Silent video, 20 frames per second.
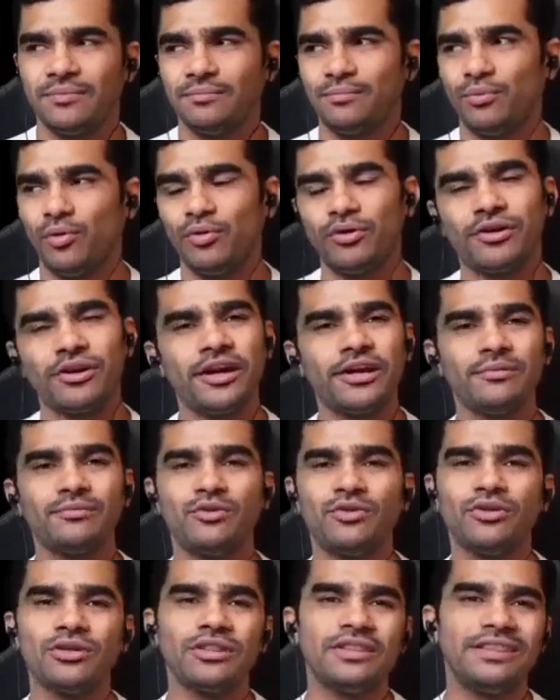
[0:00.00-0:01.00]
पोर्ट्रेट
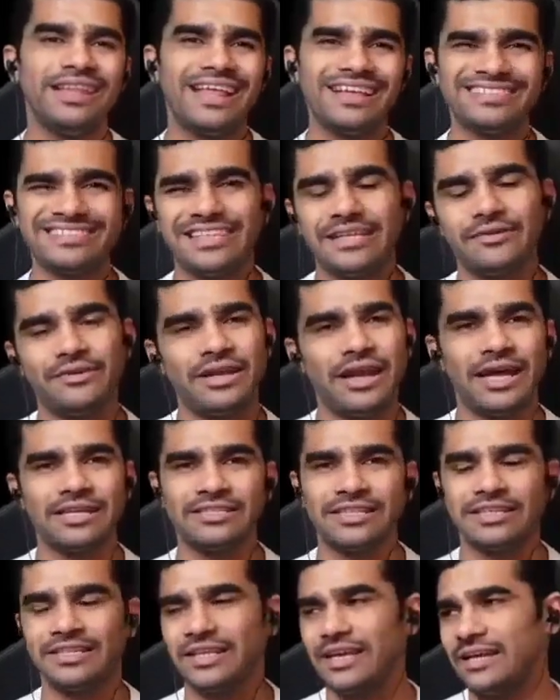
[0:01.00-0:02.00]
मोड नेक्स्ट लेवल आ जाता